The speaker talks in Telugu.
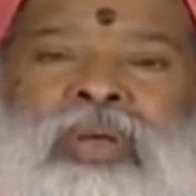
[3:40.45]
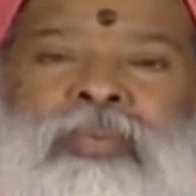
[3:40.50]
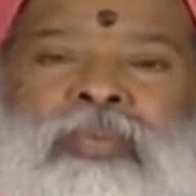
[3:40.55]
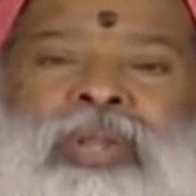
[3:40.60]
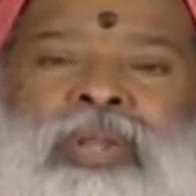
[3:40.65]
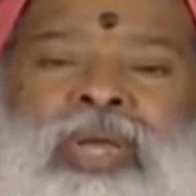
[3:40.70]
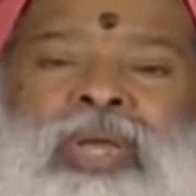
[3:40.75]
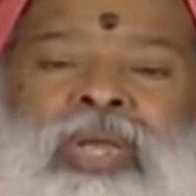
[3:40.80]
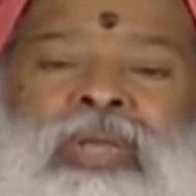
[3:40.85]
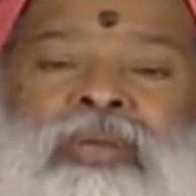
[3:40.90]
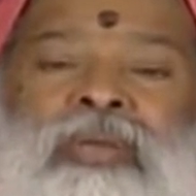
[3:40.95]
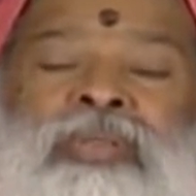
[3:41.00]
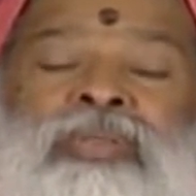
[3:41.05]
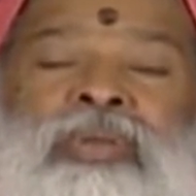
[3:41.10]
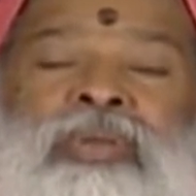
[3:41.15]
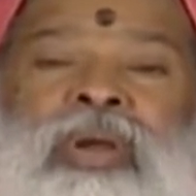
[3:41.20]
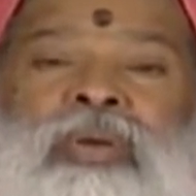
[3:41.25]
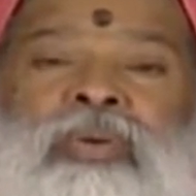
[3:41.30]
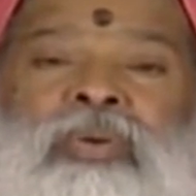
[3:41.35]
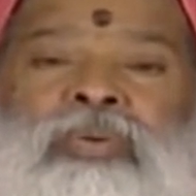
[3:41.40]
అమెరికాకి
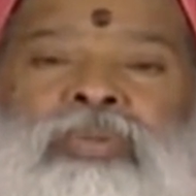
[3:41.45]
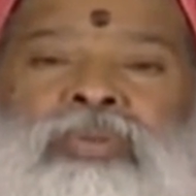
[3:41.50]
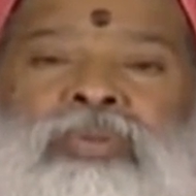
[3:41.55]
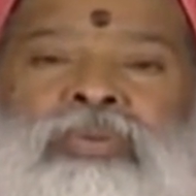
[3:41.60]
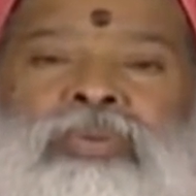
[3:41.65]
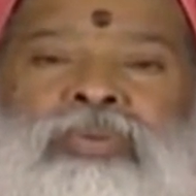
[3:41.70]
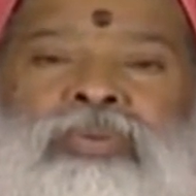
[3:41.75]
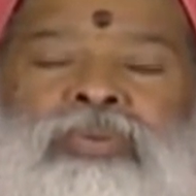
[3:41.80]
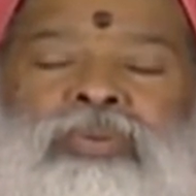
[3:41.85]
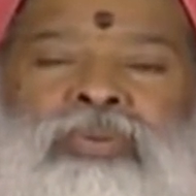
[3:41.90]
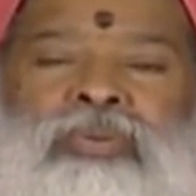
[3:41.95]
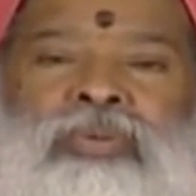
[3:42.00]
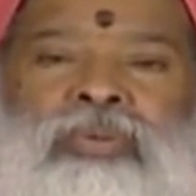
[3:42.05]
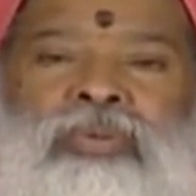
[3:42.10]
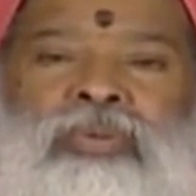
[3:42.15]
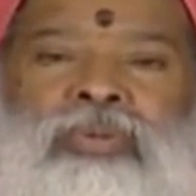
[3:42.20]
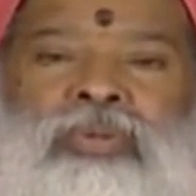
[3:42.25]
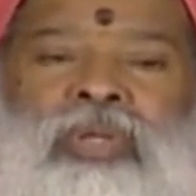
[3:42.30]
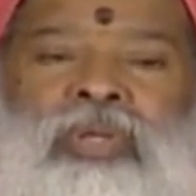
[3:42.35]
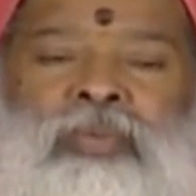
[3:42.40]
ఎందుకు వెళ్ళకూడదు
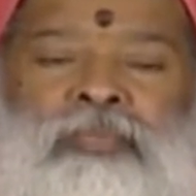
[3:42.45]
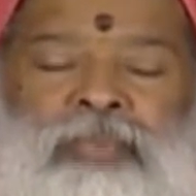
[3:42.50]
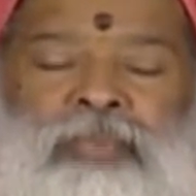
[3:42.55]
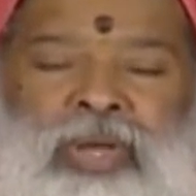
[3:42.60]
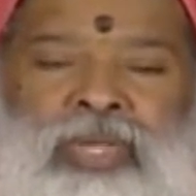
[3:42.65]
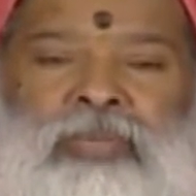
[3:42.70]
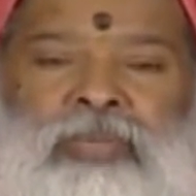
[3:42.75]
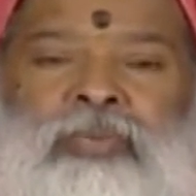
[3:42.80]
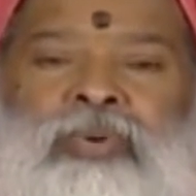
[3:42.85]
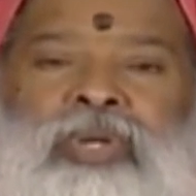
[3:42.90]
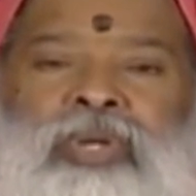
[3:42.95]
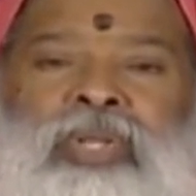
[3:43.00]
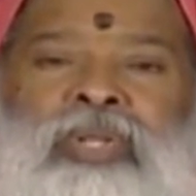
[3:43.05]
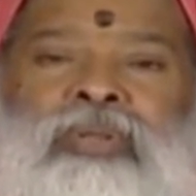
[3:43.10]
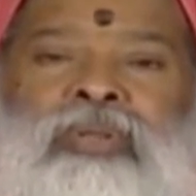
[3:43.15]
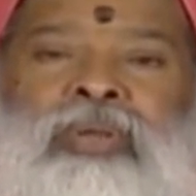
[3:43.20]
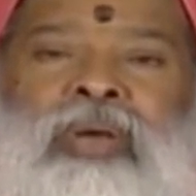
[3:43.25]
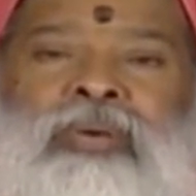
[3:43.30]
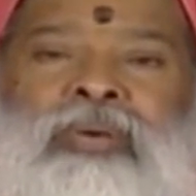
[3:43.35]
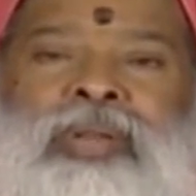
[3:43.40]
ఏం పాస్పోర్టే
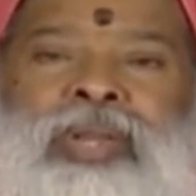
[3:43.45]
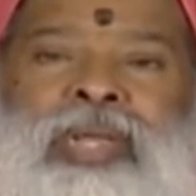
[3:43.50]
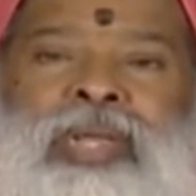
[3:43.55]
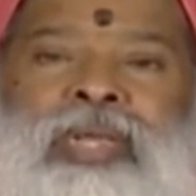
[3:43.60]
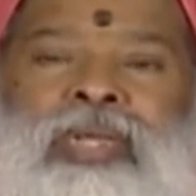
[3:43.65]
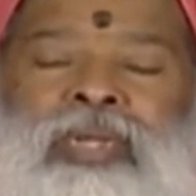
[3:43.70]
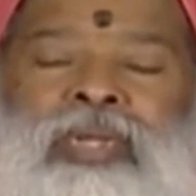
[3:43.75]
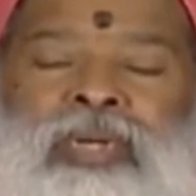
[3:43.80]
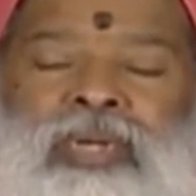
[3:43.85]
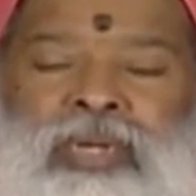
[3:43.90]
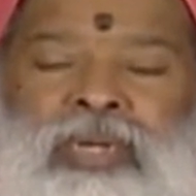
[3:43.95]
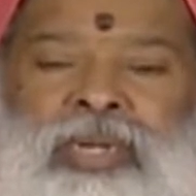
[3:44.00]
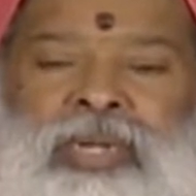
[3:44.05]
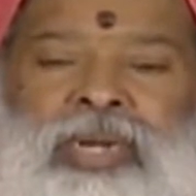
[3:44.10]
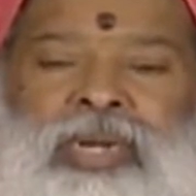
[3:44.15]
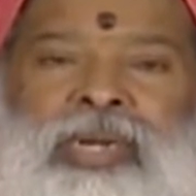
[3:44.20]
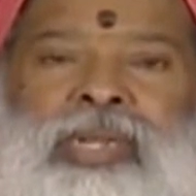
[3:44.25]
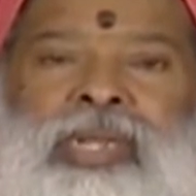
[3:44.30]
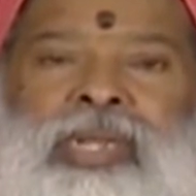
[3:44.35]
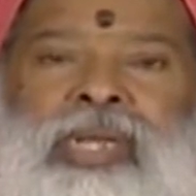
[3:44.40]
కావాలన్నా
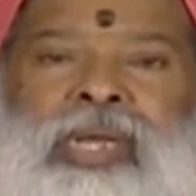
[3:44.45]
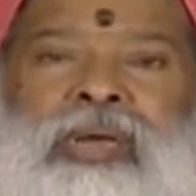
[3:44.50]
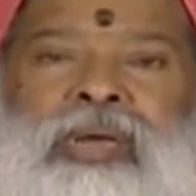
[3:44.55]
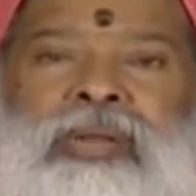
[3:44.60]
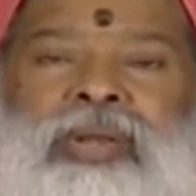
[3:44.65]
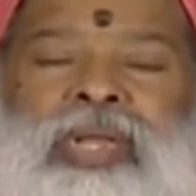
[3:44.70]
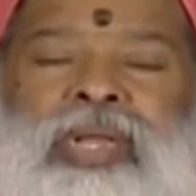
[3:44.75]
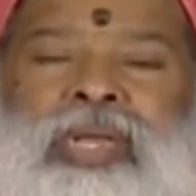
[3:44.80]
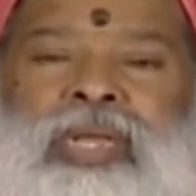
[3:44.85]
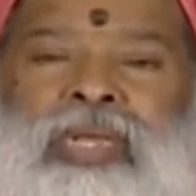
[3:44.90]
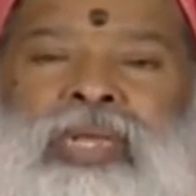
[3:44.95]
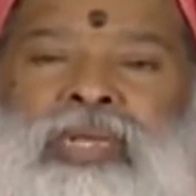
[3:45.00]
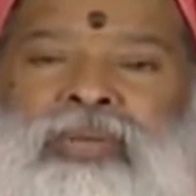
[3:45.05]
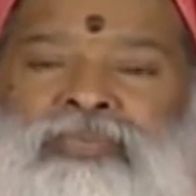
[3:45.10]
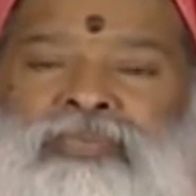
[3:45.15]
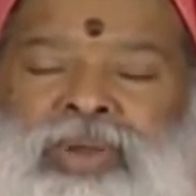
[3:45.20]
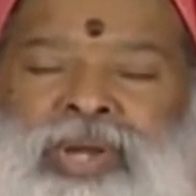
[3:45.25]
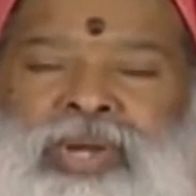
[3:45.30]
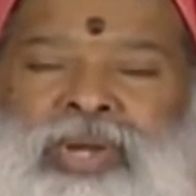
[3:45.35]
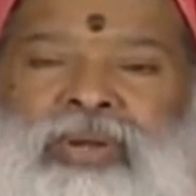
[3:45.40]
టిక్కెట్టే కావాలన్నా
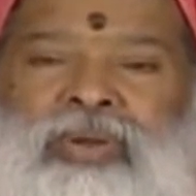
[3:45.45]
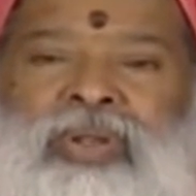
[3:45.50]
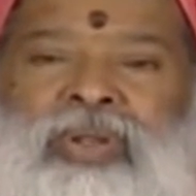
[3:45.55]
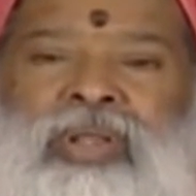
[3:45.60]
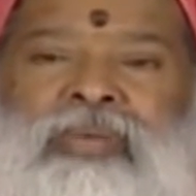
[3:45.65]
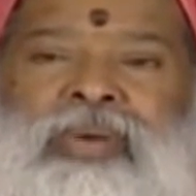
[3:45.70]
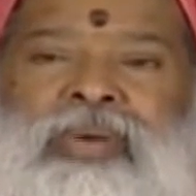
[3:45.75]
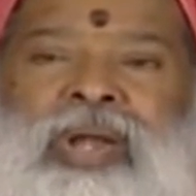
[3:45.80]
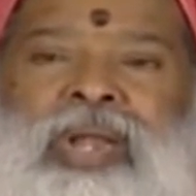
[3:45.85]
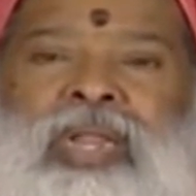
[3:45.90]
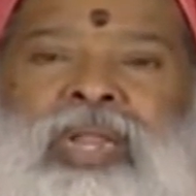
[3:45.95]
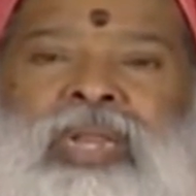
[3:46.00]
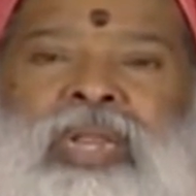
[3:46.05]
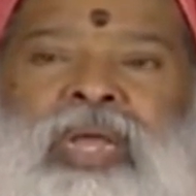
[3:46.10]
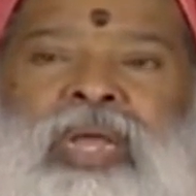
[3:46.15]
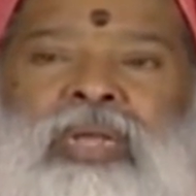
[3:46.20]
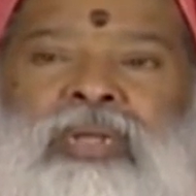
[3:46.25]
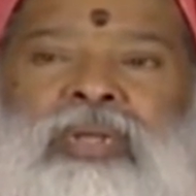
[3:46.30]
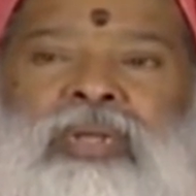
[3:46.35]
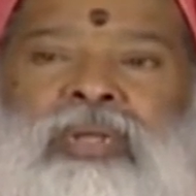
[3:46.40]
ఫ్లైట్లోనే
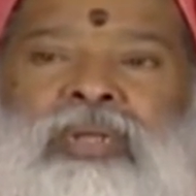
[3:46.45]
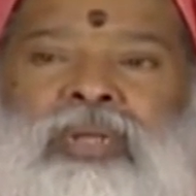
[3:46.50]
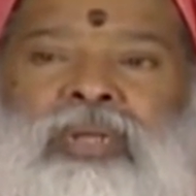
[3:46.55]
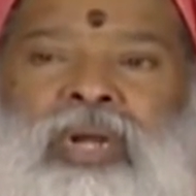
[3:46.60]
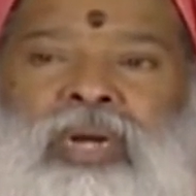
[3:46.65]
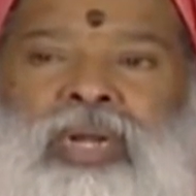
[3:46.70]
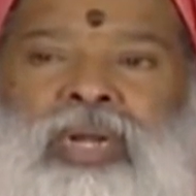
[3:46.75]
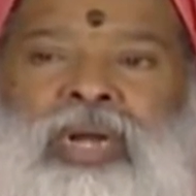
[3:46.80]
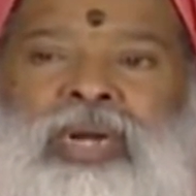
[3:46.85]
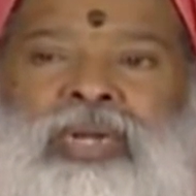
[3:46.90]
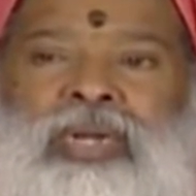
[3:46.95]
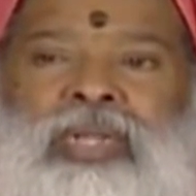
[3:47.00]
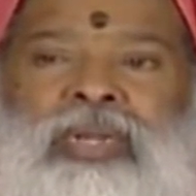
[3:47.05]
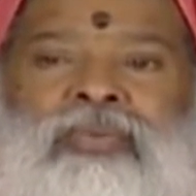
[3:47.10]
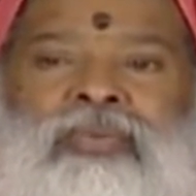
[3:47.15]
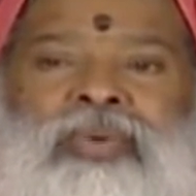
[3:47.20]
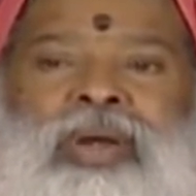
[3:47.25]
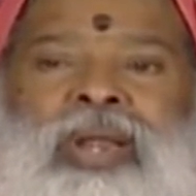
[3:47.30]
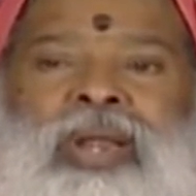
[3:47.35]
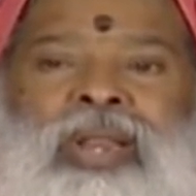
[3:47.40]
వెళ్ళాలన్నా అట్లా అంటే
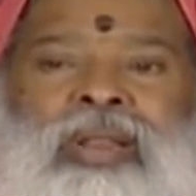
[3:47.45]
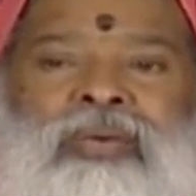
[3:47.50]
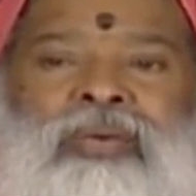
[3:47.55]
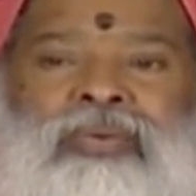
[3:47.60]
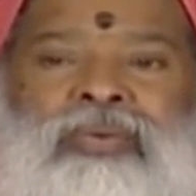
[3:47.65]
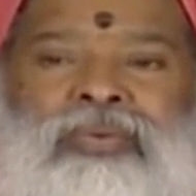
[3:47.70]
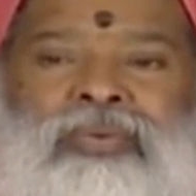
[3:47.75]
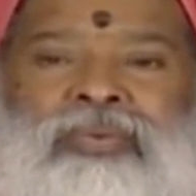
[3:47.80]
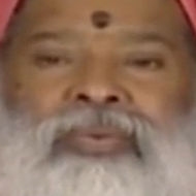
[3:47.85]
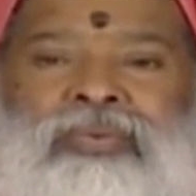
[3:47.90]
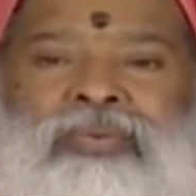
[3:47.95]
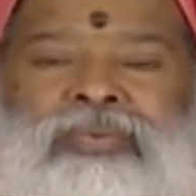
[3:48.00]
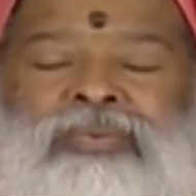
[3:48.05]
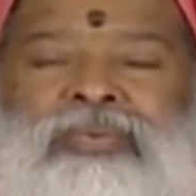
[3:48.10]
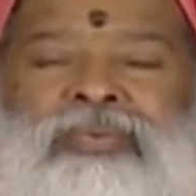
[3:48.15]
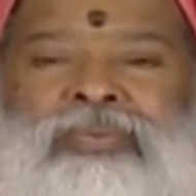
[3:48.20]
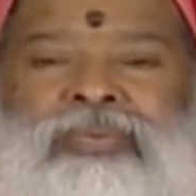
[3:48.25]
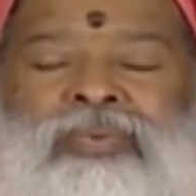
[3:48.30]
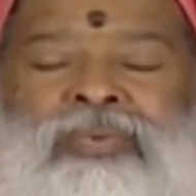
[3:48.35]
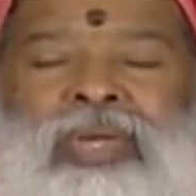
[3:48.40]
నువ్వు వెళ్ళలేవు
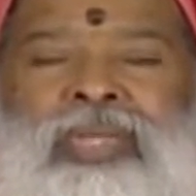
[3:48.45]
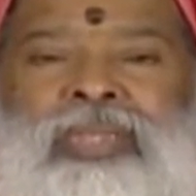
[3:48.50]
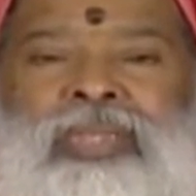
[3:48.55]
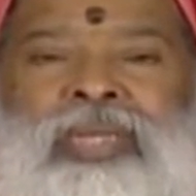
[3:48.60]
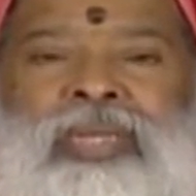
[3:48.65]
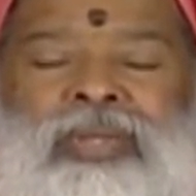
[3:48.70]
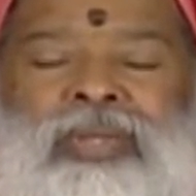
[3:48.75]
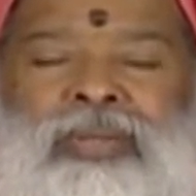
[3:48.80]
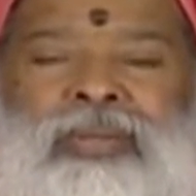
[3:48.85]
అయితే